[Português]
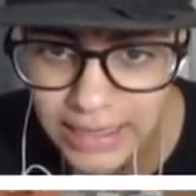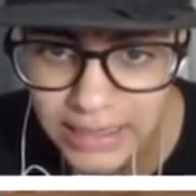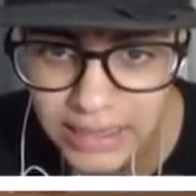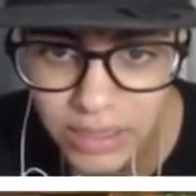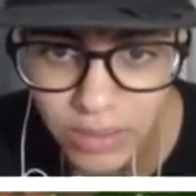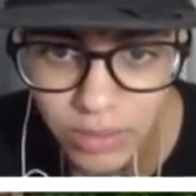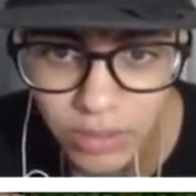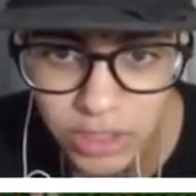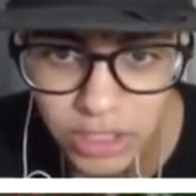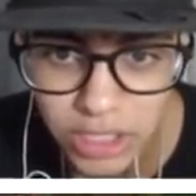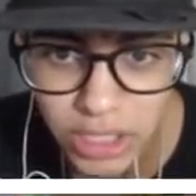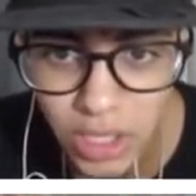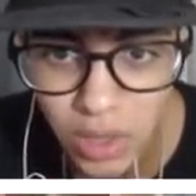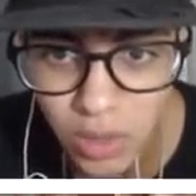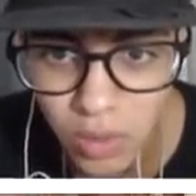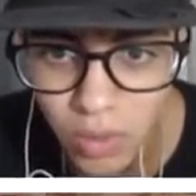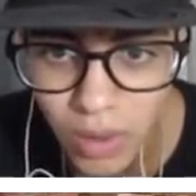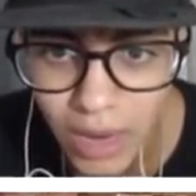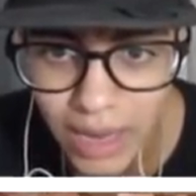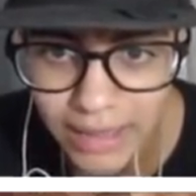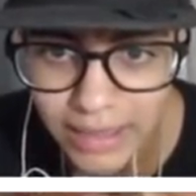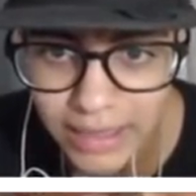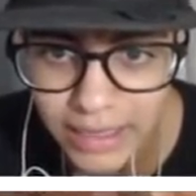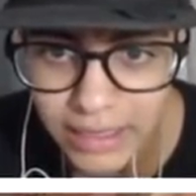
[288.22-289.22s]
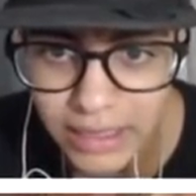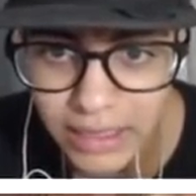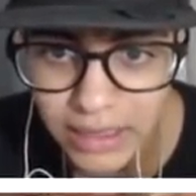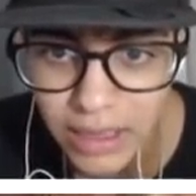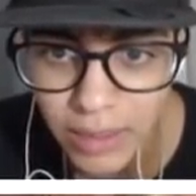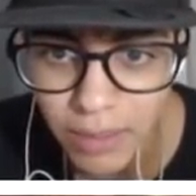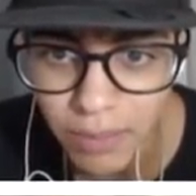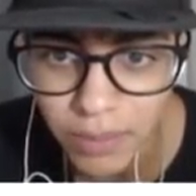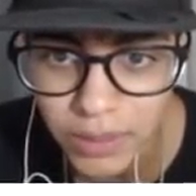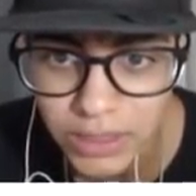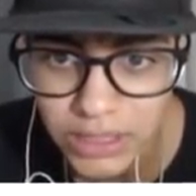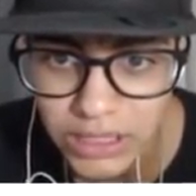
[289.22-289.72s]
lá em cima, se não guarda aí que
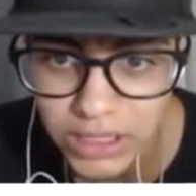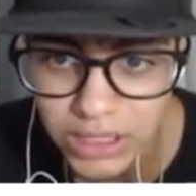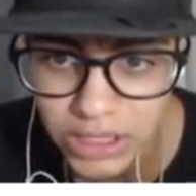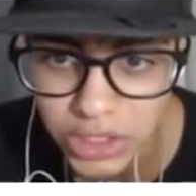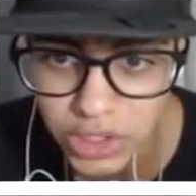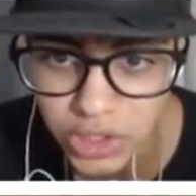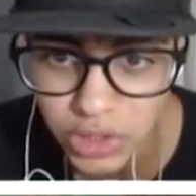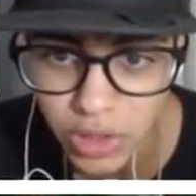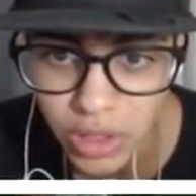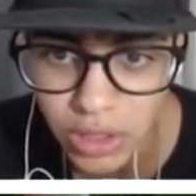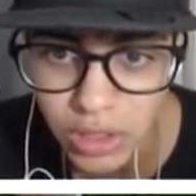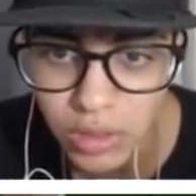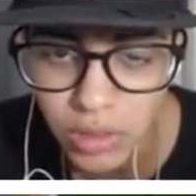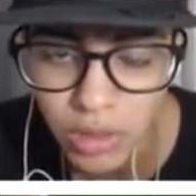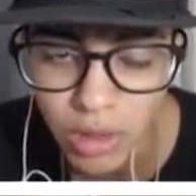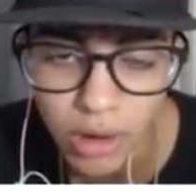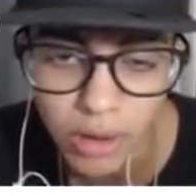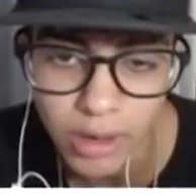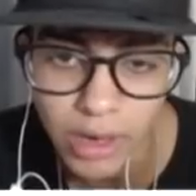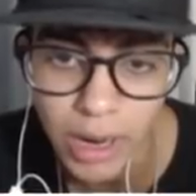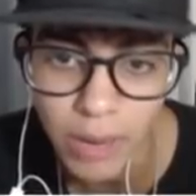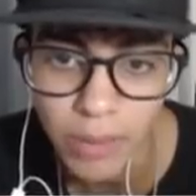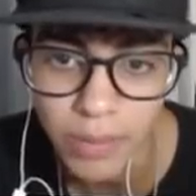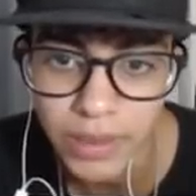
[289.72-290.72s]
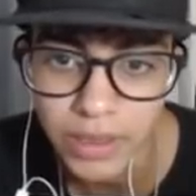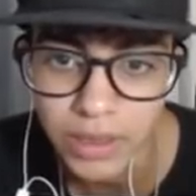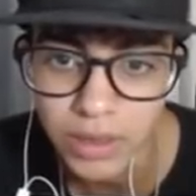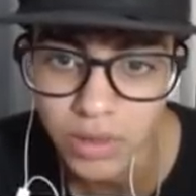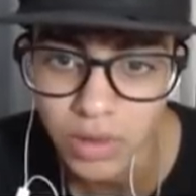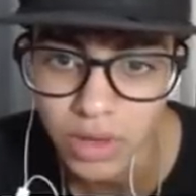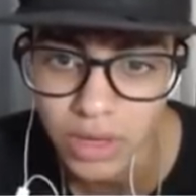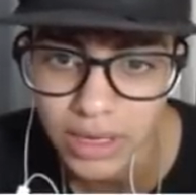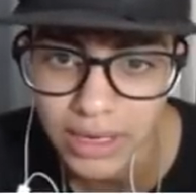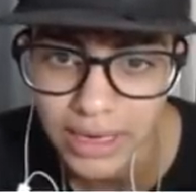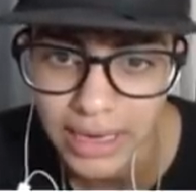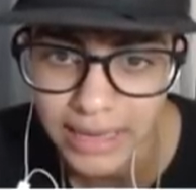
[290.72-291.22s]
depois a gente olha um local
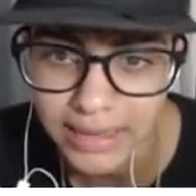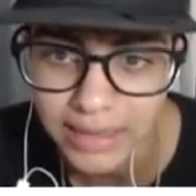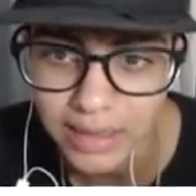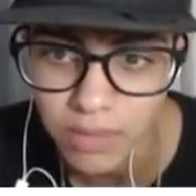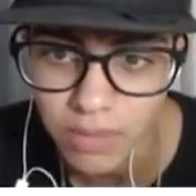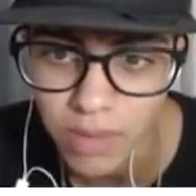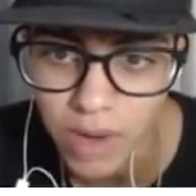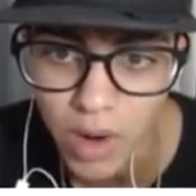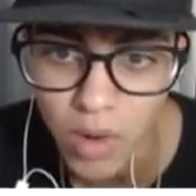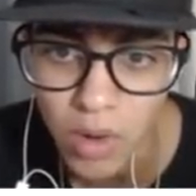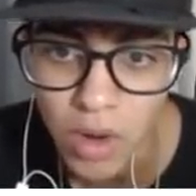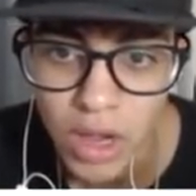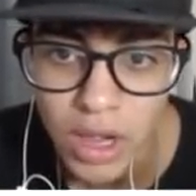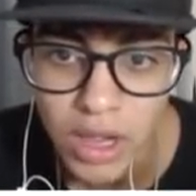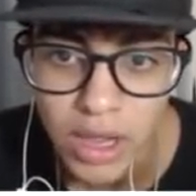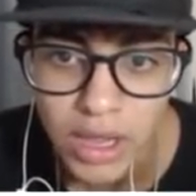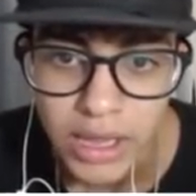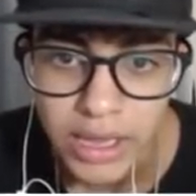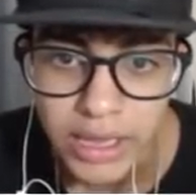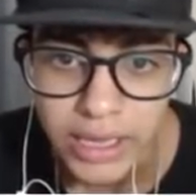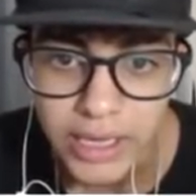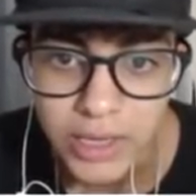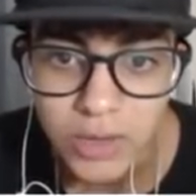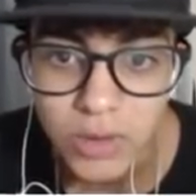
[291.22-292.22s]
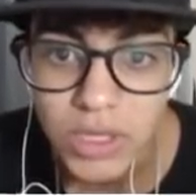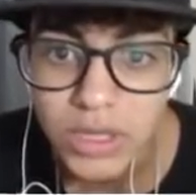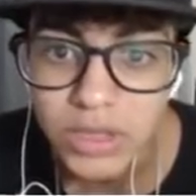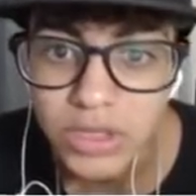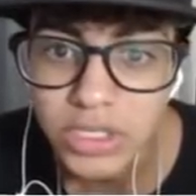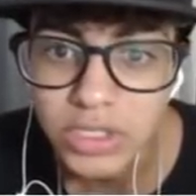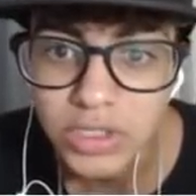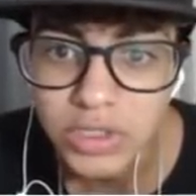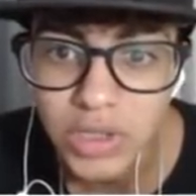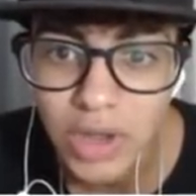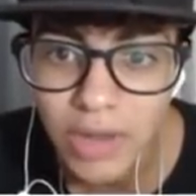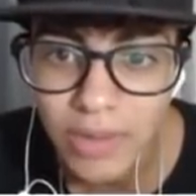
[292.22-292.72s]
para colocar, tá bom? Tá.
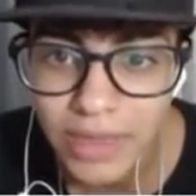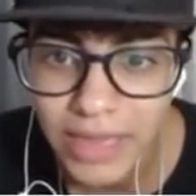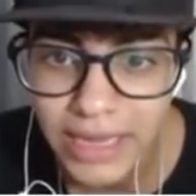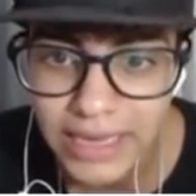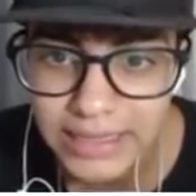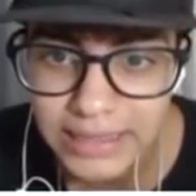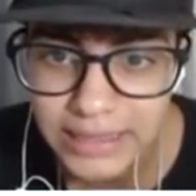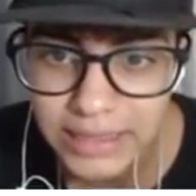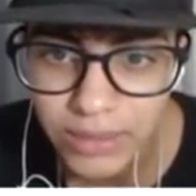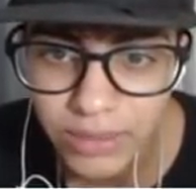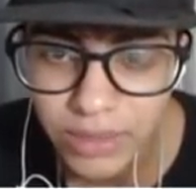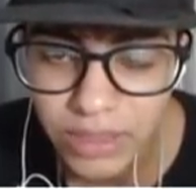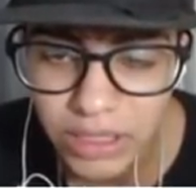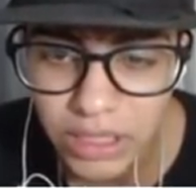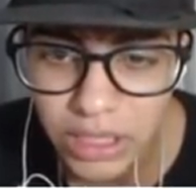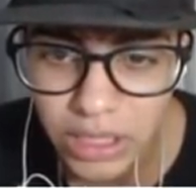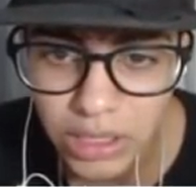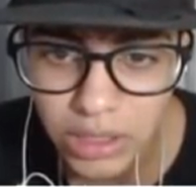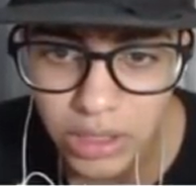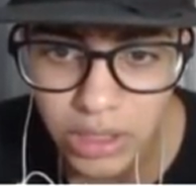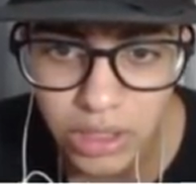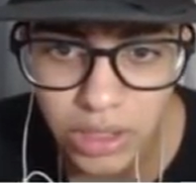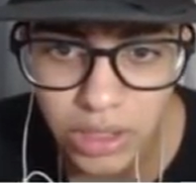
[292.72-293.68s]
Enquanto isso sobe lá em cima tá que bom,